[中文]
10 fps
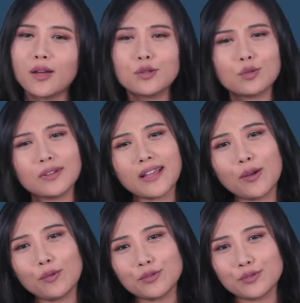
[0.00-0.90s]
所以
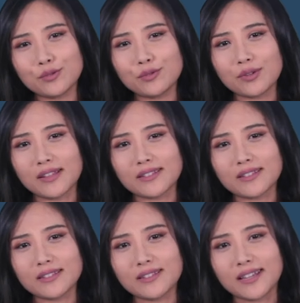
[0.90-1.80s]
啊，或许选
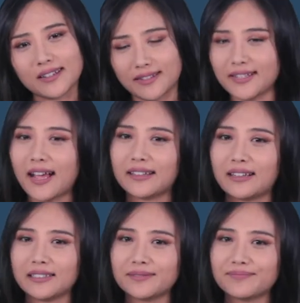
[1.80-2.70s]
词也是恰当的。